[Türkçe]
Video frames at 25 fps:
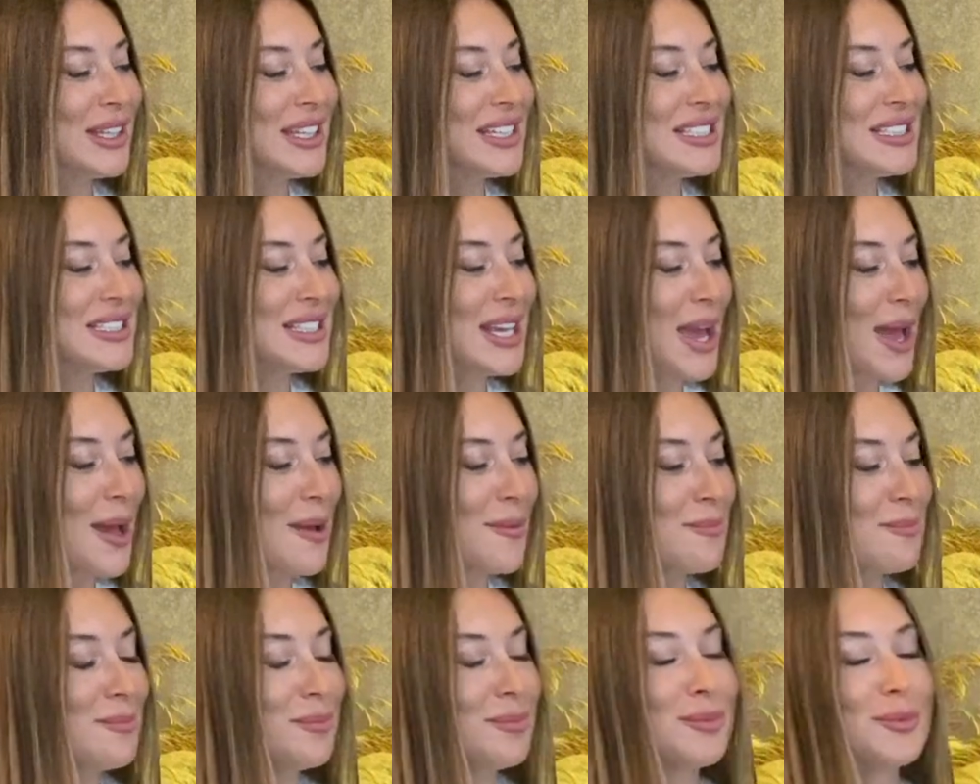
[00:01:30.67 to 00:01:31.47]

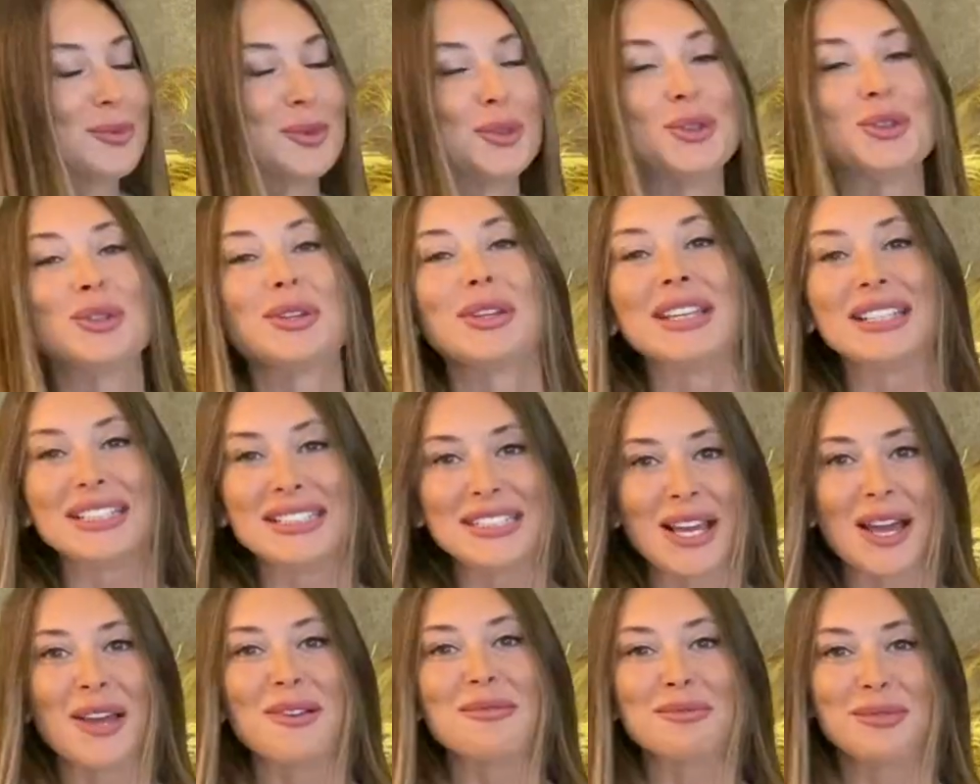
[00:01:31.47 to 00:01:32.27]
muhteşem,
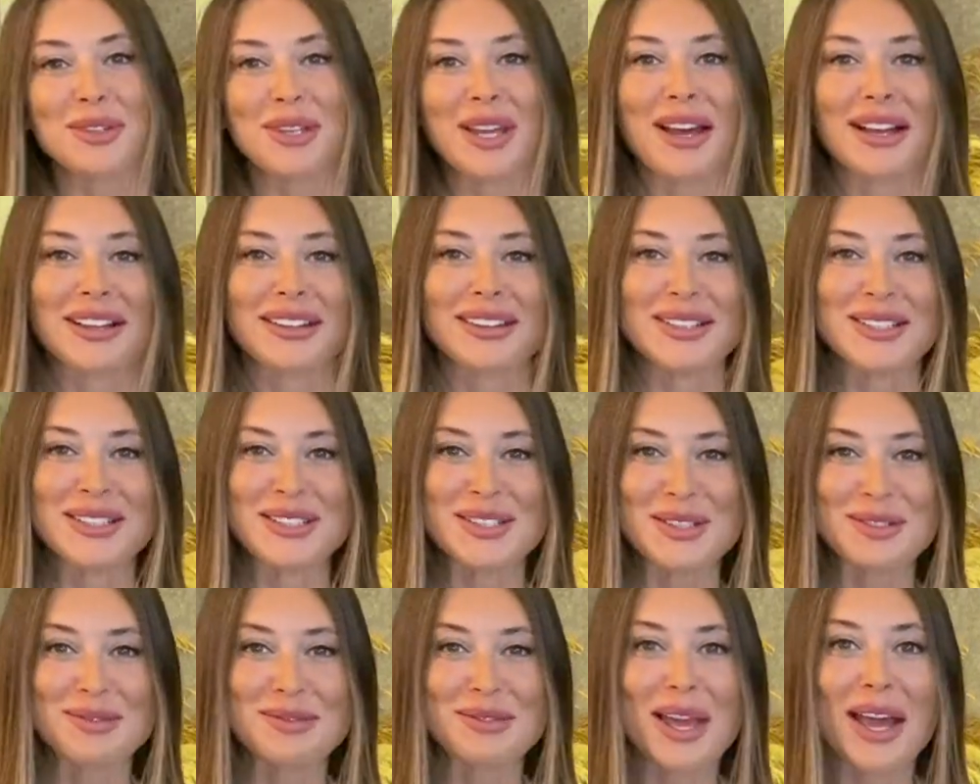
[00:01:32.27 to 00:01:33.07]
muhteşem bir
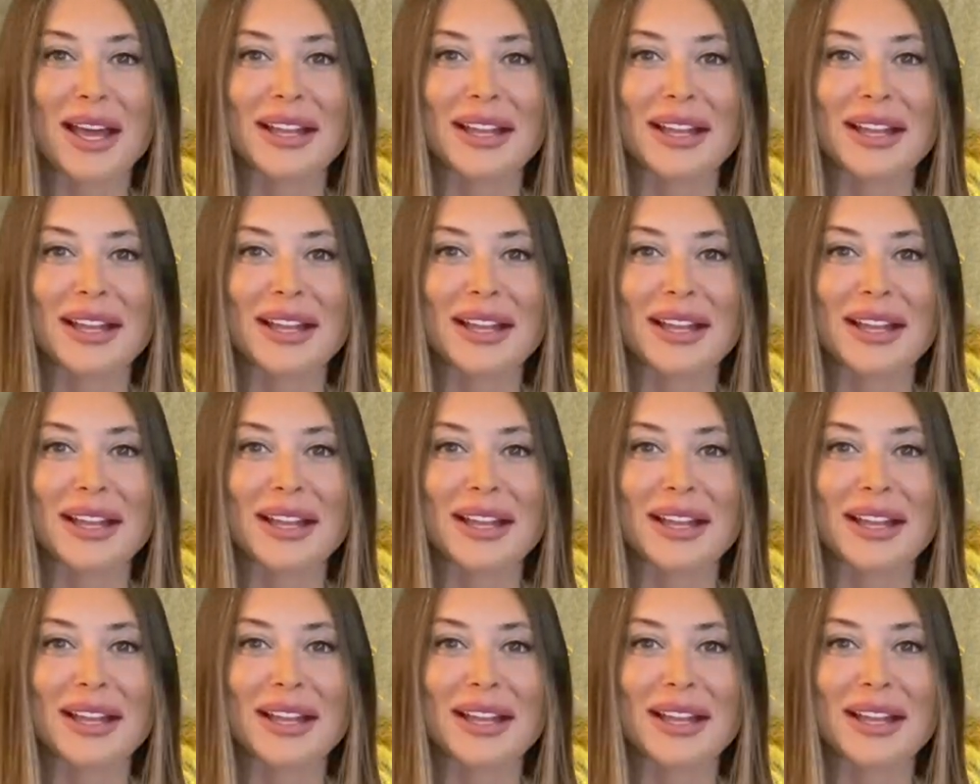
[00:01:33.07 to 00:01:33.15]
yaklaşım.